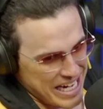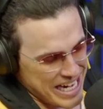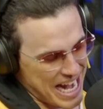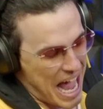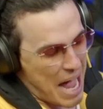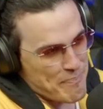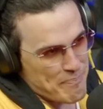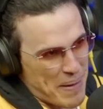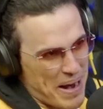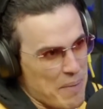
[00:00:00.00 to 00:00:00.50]

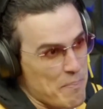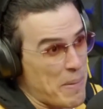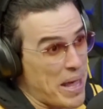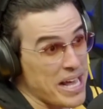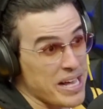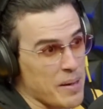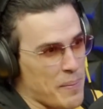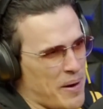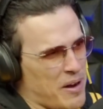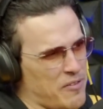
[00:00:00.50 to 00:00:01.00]
A
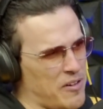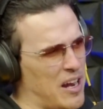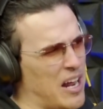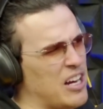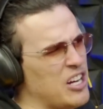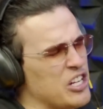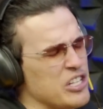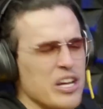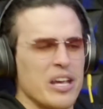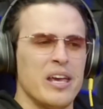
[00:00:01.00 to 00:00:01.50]
Paramake, a
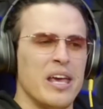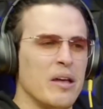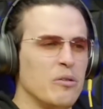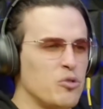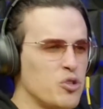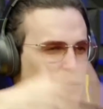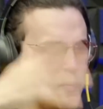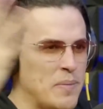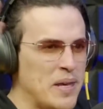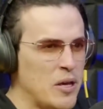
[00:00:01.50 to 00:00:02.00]
Parafernália já tinha
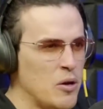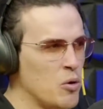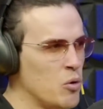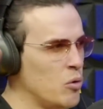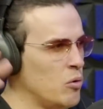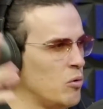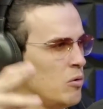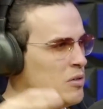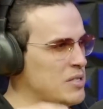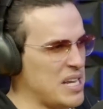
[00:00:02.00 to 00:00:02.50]
500
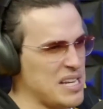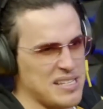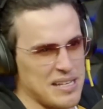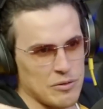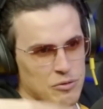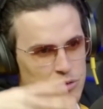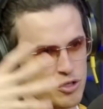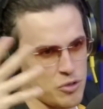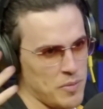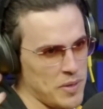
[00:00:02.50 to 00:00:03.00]
mil,
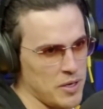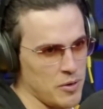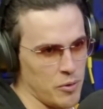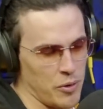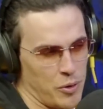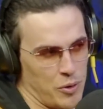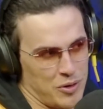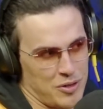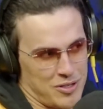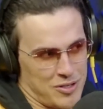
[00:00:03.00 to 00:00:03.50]
600 mil.
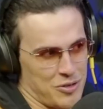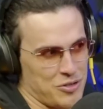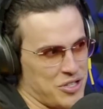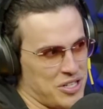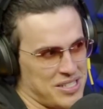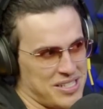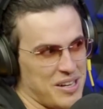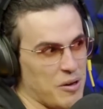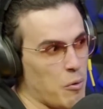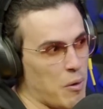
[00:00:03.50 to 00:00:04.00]
E o Whindersson tinha
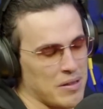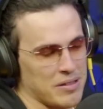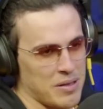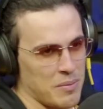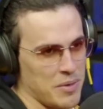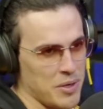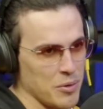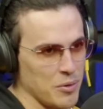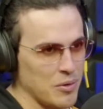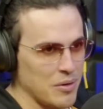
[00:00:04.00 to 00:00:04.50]
50
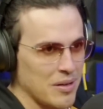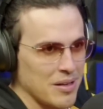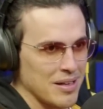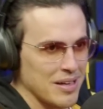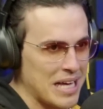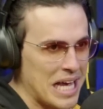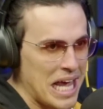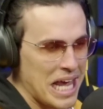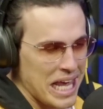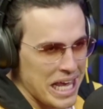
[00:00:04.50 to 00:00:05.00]
mil.
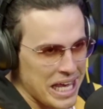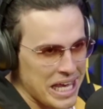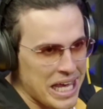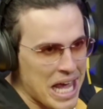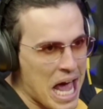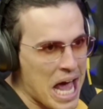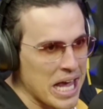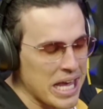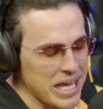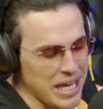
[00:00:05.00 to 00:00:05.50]
E
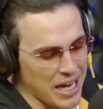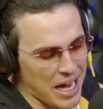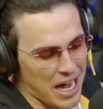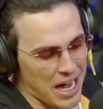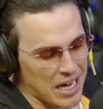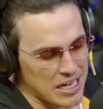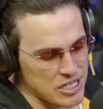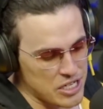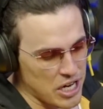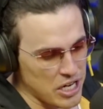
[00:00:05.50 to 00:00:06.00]
aí,
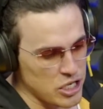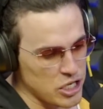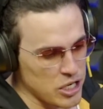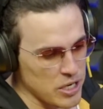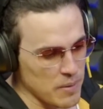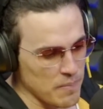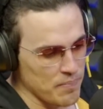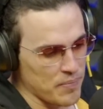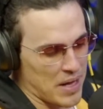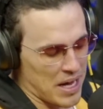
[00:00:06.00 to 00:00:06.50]
a
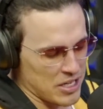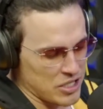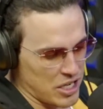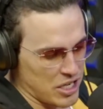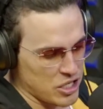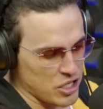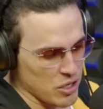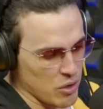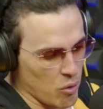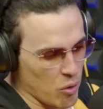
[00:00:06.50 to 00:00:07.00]
gente, a
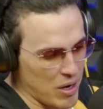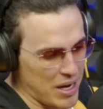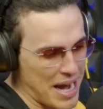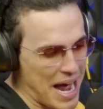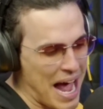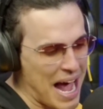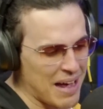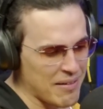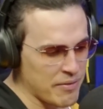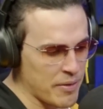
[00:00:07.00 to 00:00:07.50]
gente
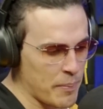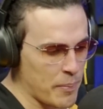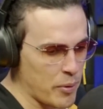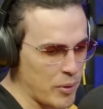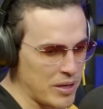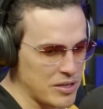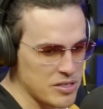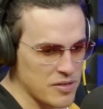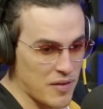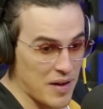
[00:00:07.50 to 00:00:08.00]
olhava pro
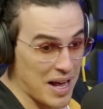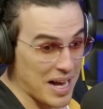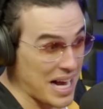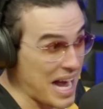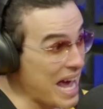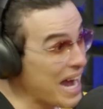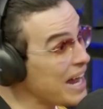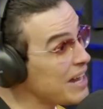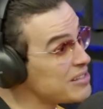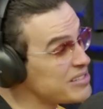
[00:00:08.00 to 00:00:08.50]
Whindersson e falava,
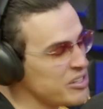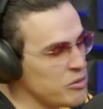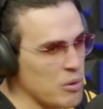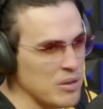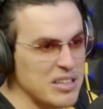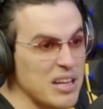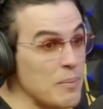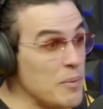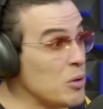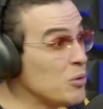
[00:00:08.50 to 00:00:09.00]
caralho,
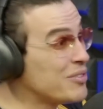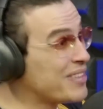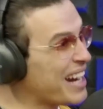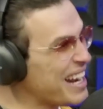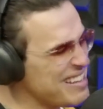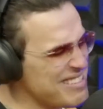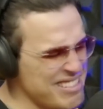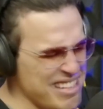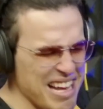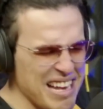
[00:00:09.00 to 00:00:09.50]
50 mil,
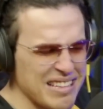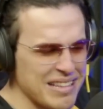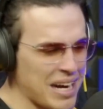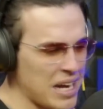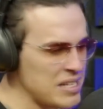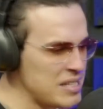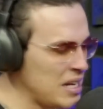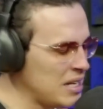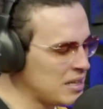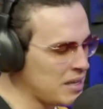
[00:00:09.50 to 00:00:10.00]
traz ele,
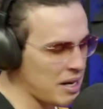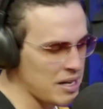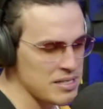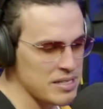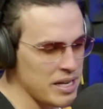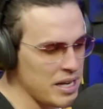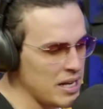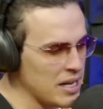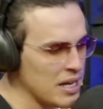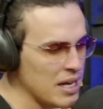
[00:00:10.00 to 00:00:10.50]
traz ele, traz
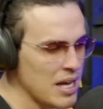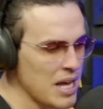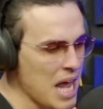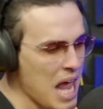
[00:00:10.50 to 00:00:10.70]
ele.